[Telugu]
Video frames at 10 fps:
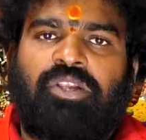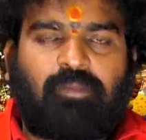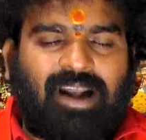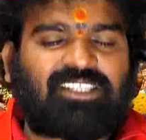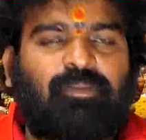ఈ
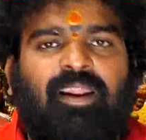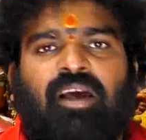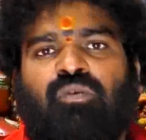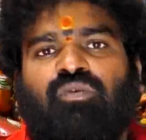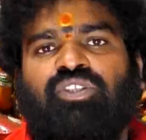మాస
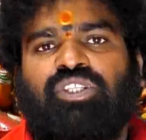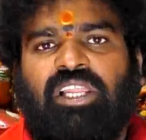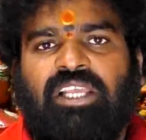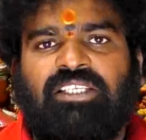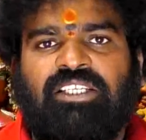ఫలాల గురించి
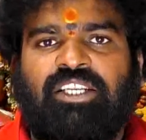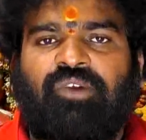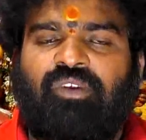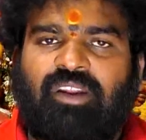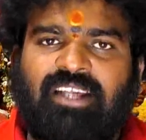తెలియజేసినటువంటి